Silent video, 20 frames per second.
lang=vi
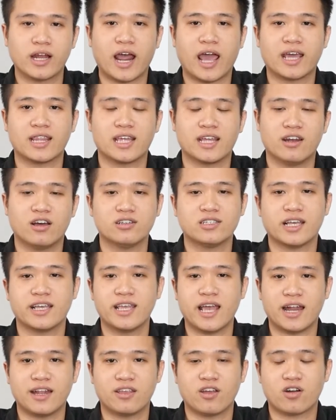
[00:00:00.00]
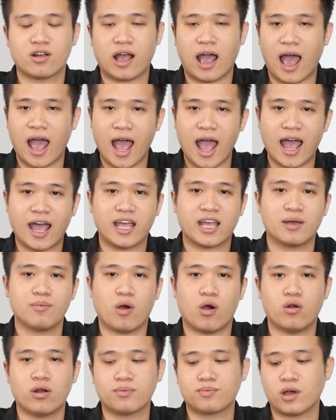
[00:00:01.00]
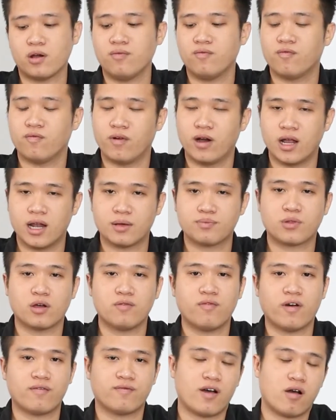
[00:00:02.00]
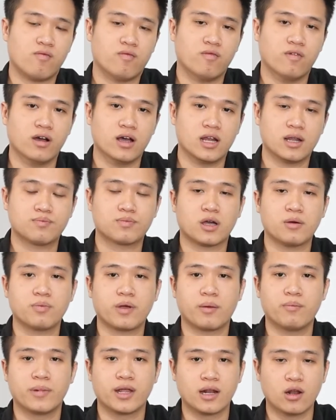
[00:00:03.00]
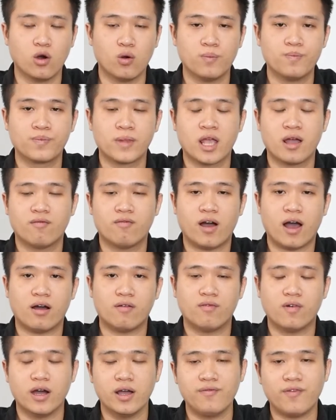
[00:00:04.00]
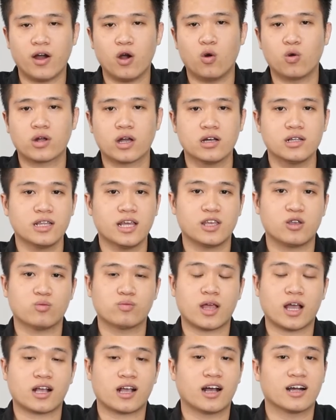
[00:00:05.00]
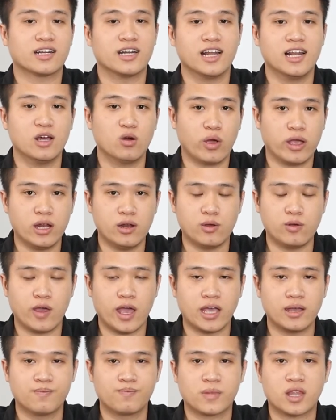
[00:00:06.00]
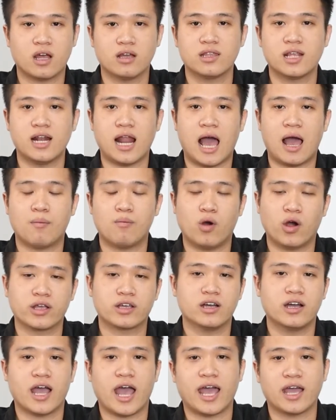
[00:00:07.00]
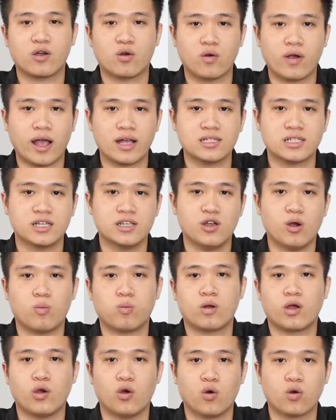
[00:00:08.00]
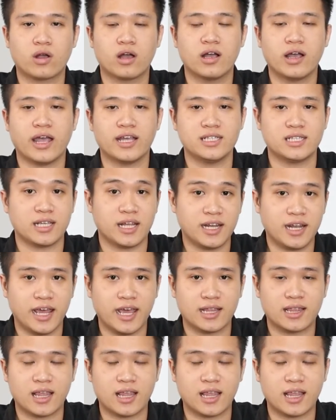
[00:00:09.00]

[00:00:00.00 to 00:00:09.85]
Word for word: tin này thì nó sẽ dành cho cả hai cái mẫu laptop vừa laptop văn phòng vừa laptop gaming luôn và với phần ổ cứng thì chúng ta cần nên lưu ý điều gì đó chính là mọi người hãy cố gắng sử dụng cái ổ cứng SSD